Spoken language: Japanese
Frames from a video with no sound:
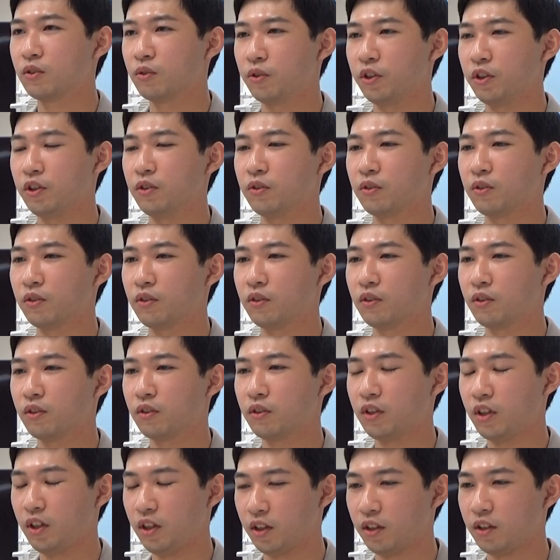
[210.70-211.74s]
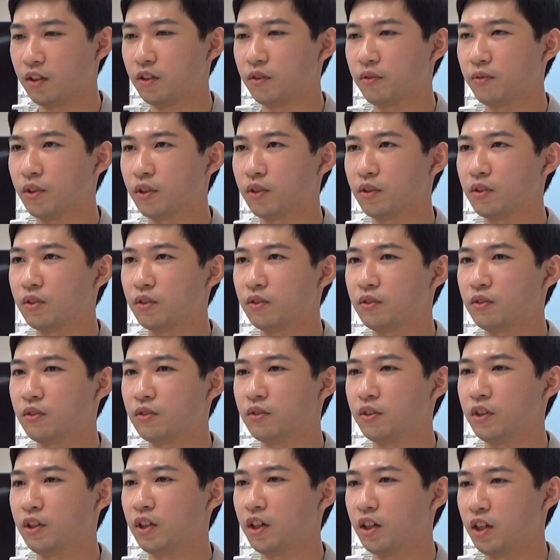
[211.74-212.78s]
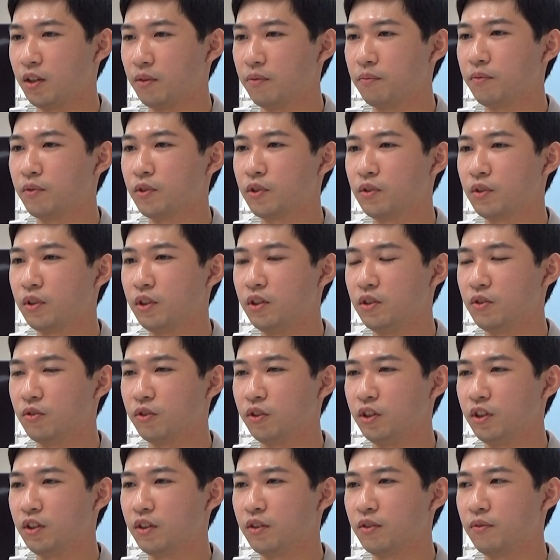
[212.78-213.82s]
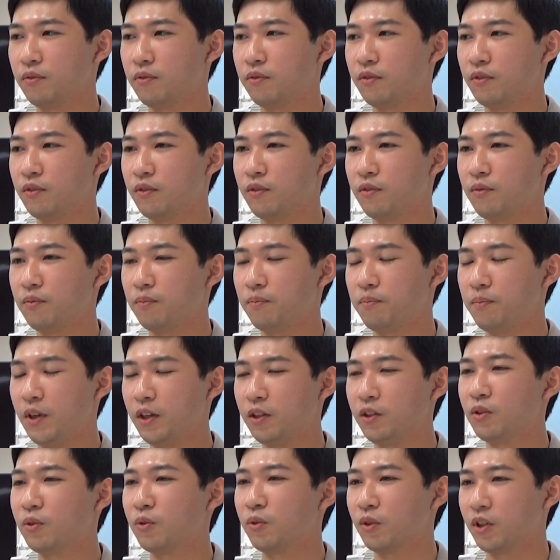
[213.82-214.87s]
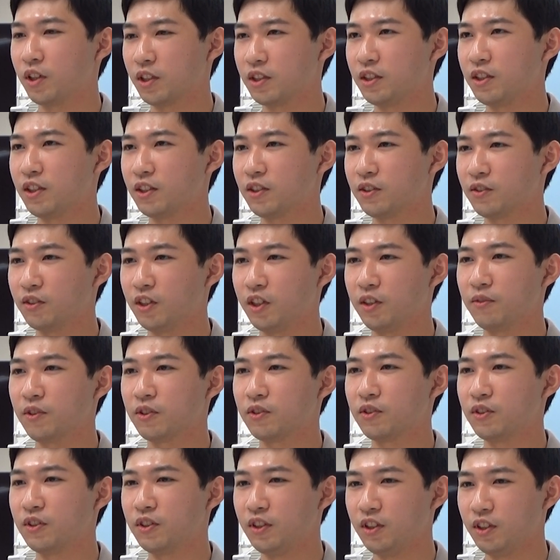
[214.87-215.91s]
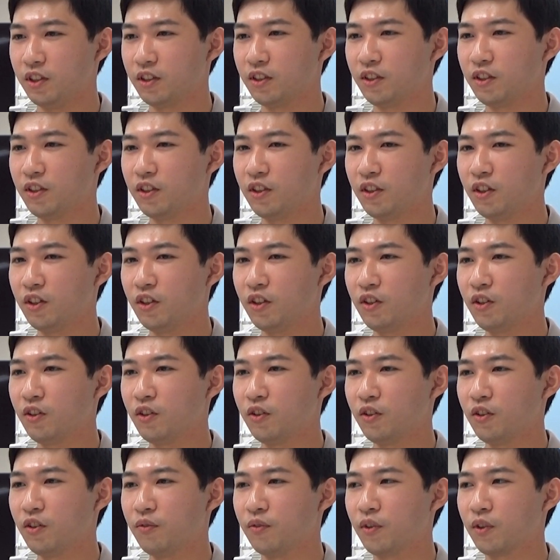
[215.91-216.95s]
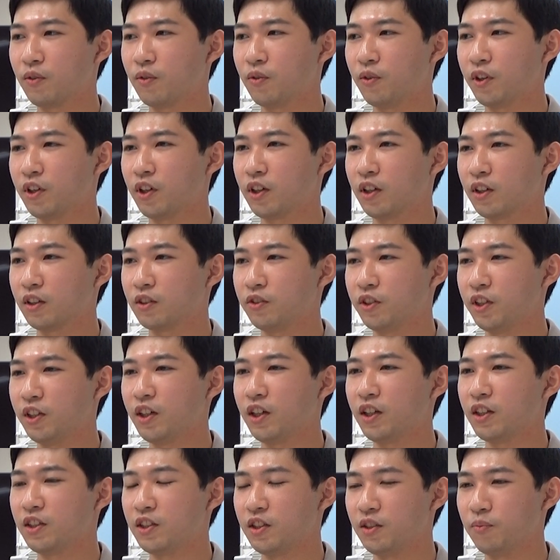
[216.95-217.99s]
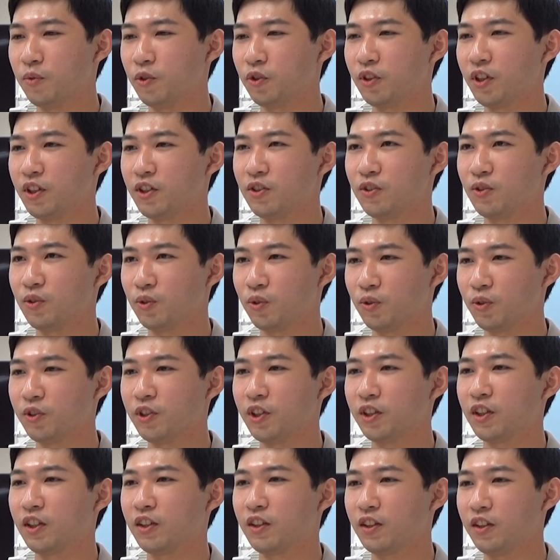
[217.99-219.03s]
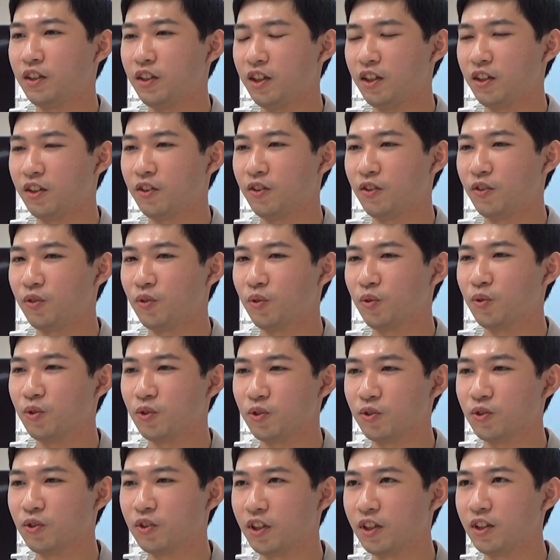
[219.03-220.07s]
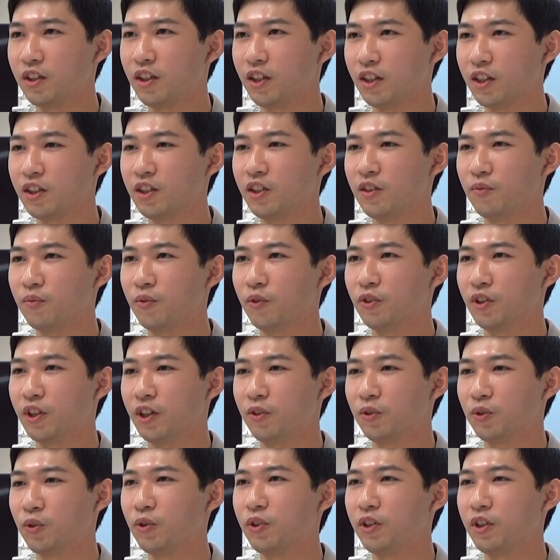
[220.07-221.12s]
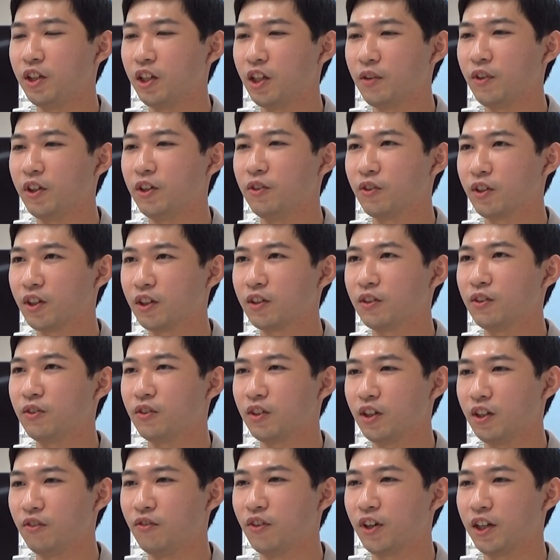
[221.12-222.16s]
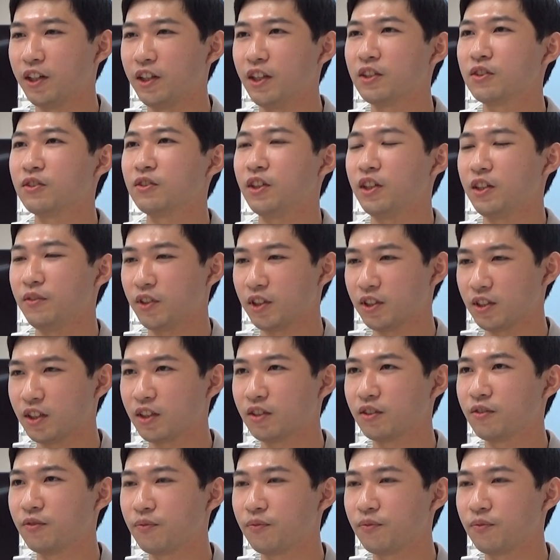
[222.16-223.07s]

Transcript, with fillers: これによって、まあ、次から非常に勉強がしやすくなりますし、まあ、これから繰り返し問題集を解くにあたってどこを重点的に問題を解いていけばいいのかっていうのが分かりやすくなりました。